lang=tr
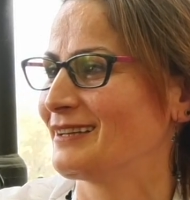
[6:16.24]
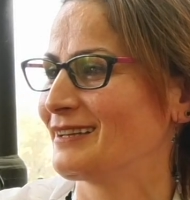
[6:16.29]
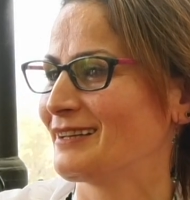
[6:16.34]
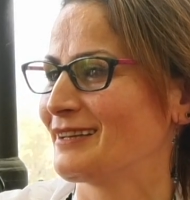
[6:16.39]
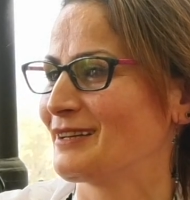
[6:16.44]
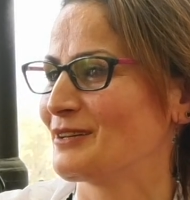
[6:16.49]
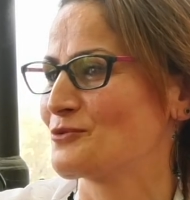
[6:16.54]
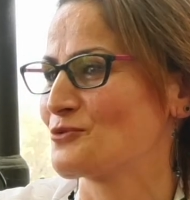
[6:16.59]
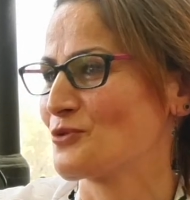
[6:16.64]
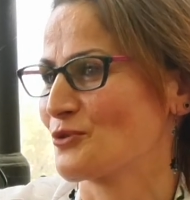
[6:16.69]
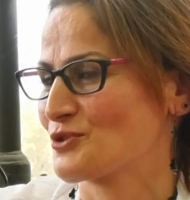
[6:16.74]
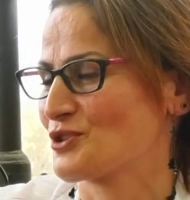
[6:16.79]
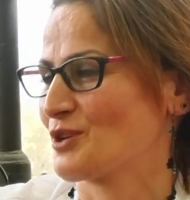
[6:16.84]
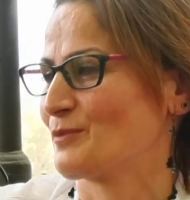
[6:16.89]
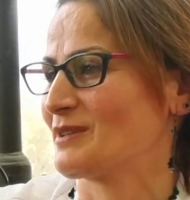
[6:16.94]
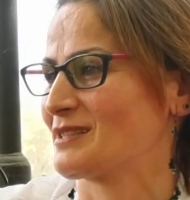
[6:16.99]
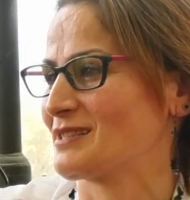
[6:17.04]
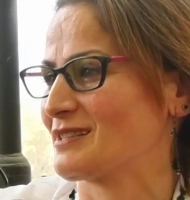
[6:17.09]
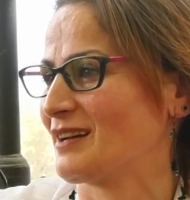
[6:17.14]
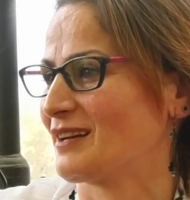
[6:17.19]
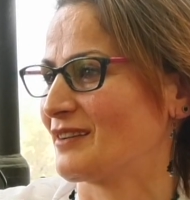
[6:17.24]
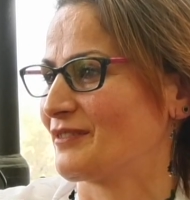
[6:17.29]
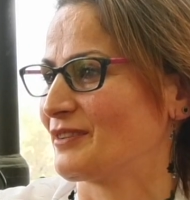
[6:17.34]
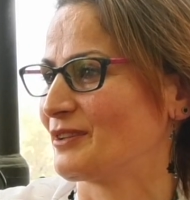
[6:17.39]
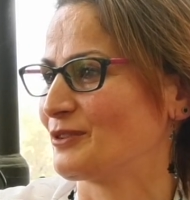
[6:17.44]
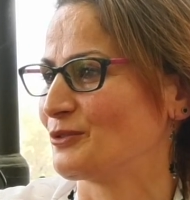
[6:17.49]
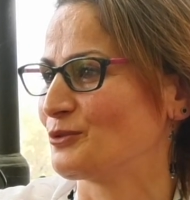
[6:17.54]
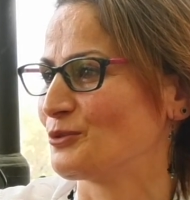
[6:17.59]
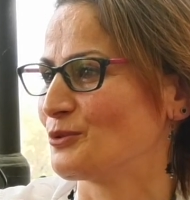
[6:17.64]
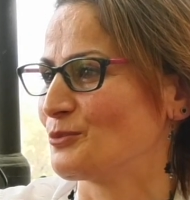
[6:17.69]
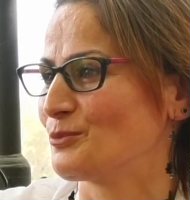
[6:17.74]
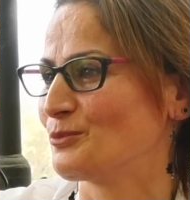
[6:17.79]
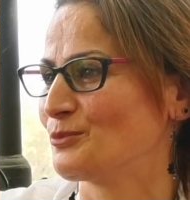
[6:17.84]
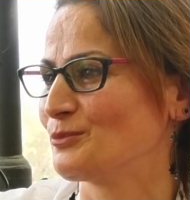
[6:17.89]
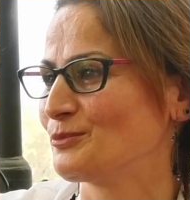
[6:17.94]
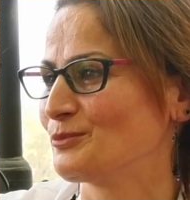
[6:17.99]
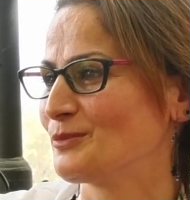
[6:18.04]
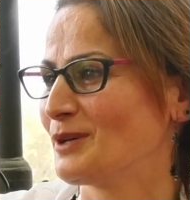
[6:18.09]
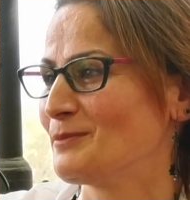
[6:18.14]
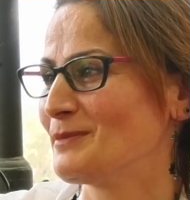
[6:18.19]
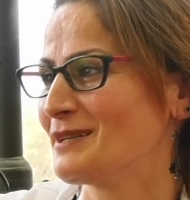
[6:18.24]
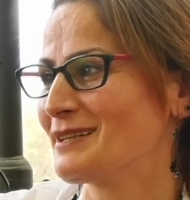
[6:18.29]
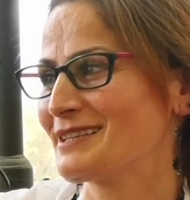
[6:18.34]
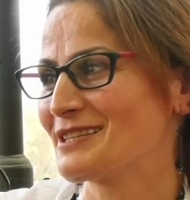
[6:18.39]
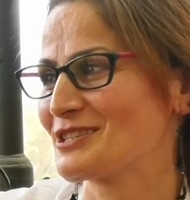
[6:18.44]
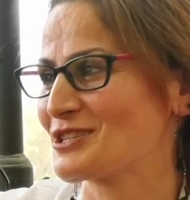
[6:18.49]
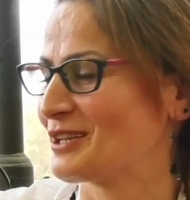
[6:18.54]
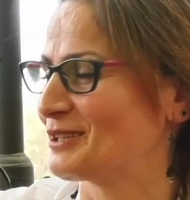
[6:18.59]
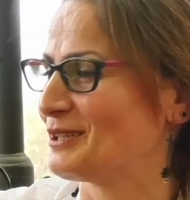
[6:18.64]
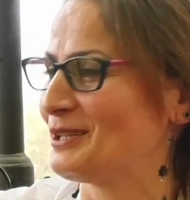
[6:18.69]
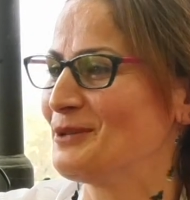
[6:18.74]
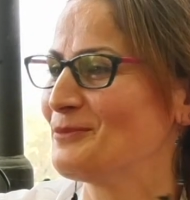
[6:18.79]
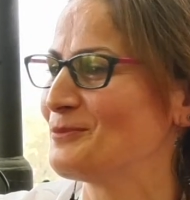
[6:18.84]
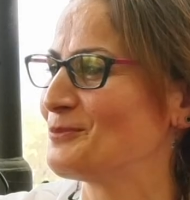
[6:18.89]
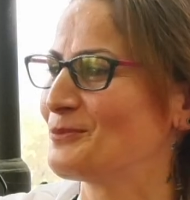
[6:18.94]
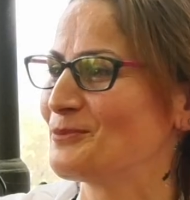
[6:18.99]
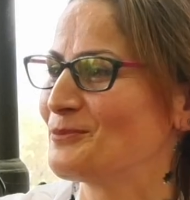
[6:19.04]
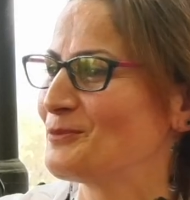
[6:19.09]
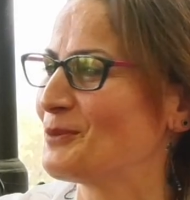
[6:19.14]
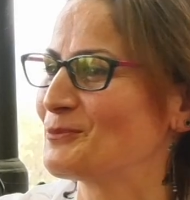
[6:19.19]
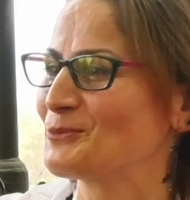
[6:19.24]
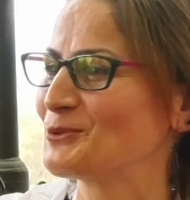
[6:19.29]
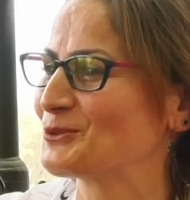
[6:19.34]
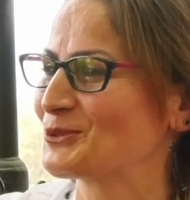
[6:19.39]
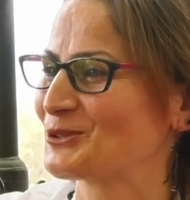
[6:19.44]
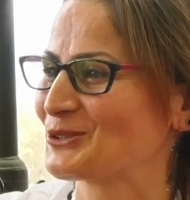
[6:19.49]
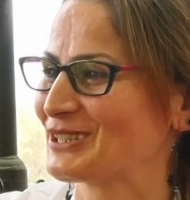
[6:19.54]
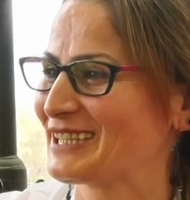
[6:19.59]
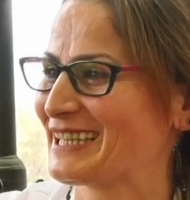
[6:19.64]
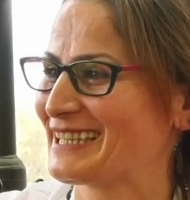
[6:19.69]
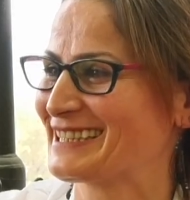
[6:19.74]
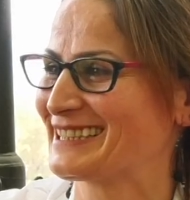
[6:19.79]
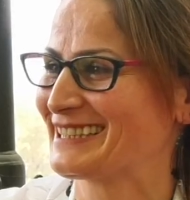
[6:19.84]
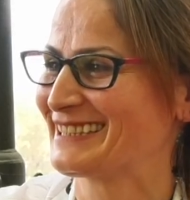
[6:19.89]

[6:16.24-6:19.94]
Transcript: e, çok çaba sarf ediyorum. Ama inşallah memnundurlar.